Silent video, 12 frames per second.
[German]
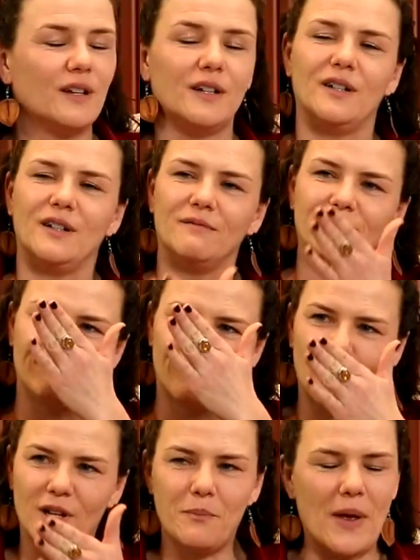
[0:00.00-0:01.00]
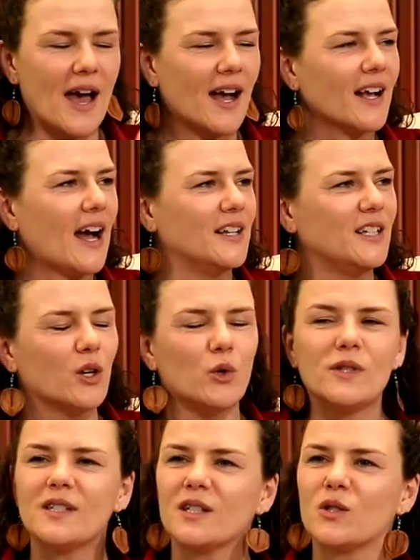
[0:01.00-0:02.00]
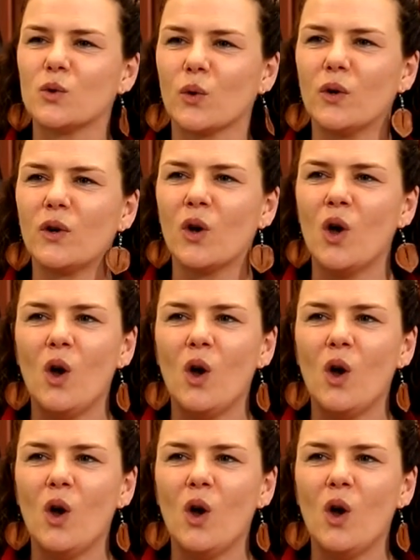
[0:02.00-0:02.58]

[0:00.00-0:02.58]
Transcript: äh, von den Bergen an die Küste zurück.